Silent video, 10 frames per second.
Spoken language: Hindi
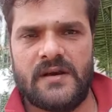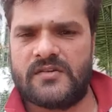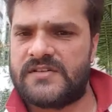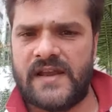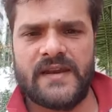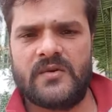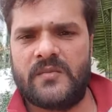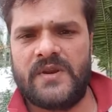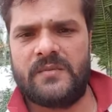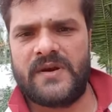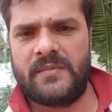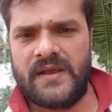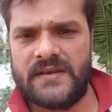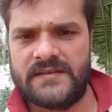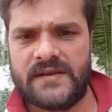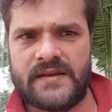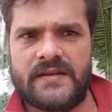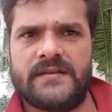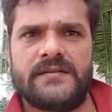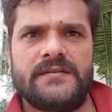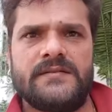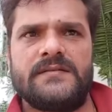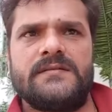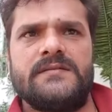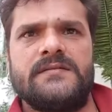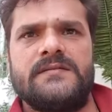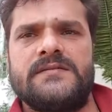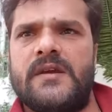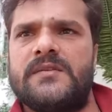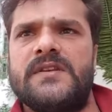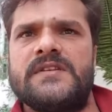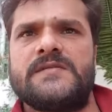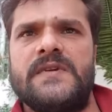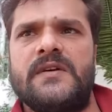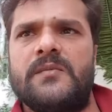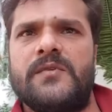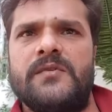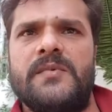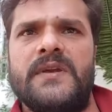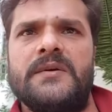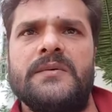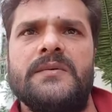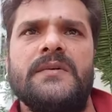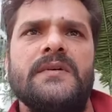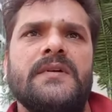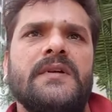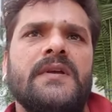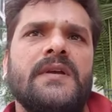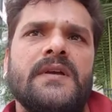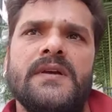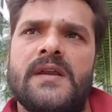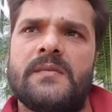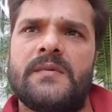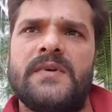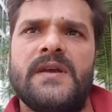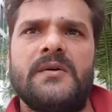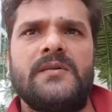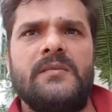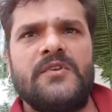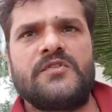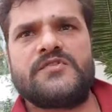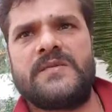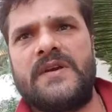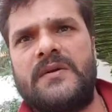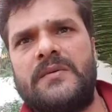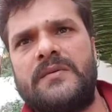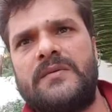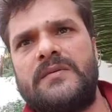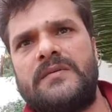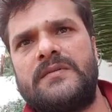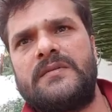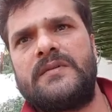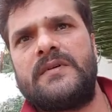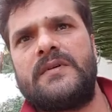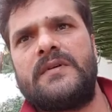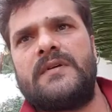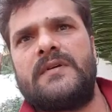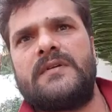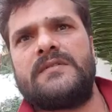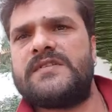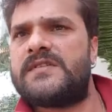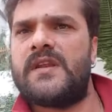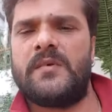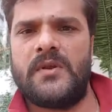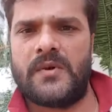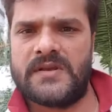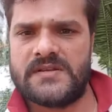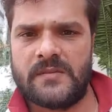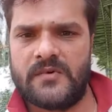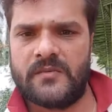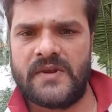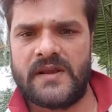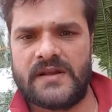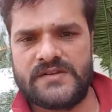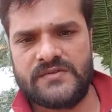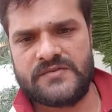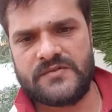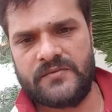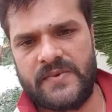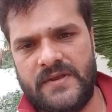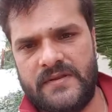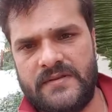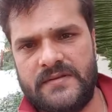और सारे लोग मेरे बड़े भाई की तरह हैं चाहे वो दिनेश भैया हों पवन भैया हों या रवि भैया हों मनोज भैया हों जितने भी लोग हैं सब लोग मेरे गार्जियन स्वरूप हैं